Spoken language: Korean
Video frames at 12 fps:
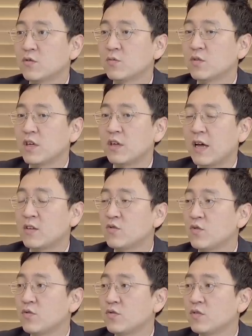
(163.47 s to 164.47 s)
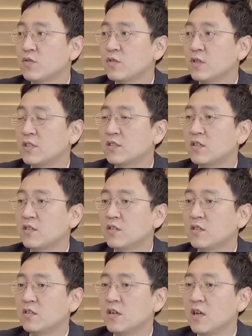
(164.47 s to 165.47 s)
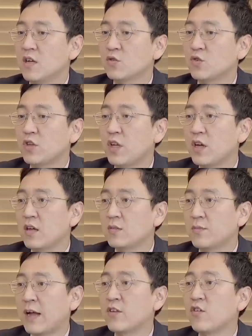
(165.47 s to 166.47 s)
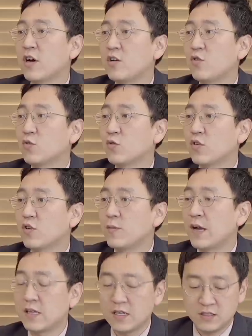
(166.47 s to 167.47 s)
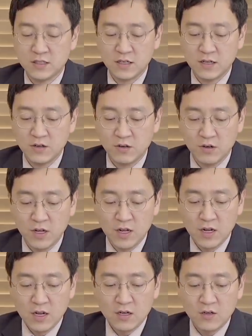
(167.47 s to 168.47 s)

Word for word: 좀 이렇게 안 좋은 리스크들을 최대한 반영하려고 노력을 많이 하시잖아요. 네.